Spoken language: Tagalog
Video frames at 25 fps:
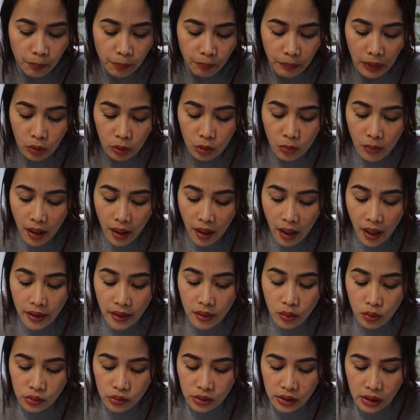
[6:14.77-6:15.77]

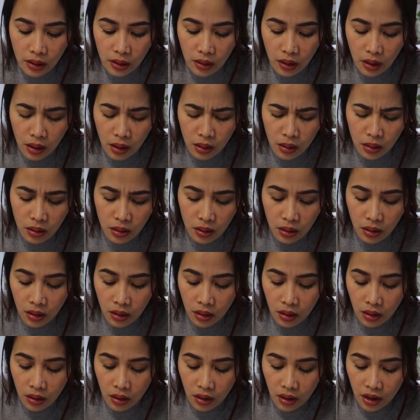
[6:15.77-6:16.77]
pagubaay og sil uh,
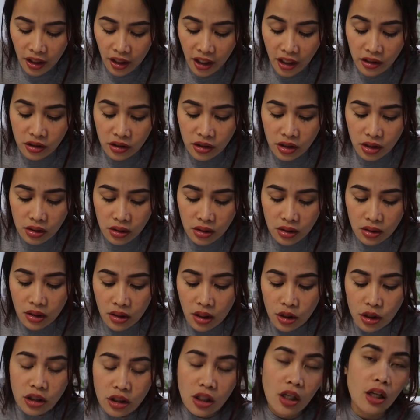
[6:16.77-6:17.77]
gadgets
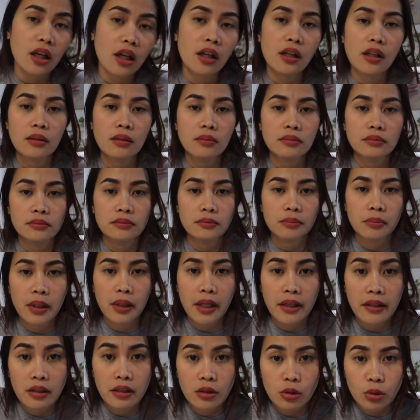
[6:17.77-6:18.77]
na siya kanang
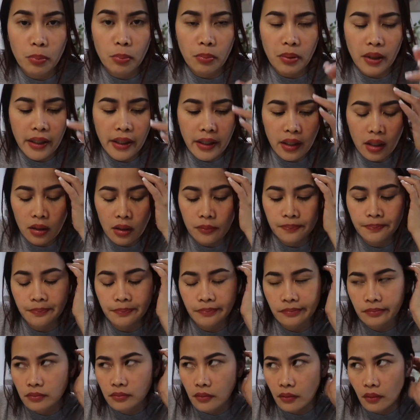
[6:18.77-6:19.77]
play to play ang uh.
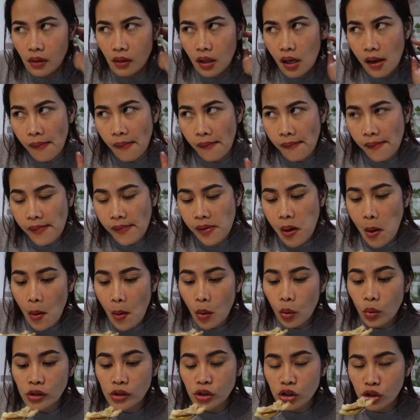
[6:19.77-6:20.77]

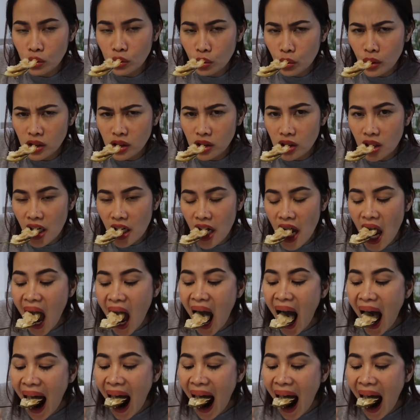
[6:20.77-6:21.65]
watch to watch lagi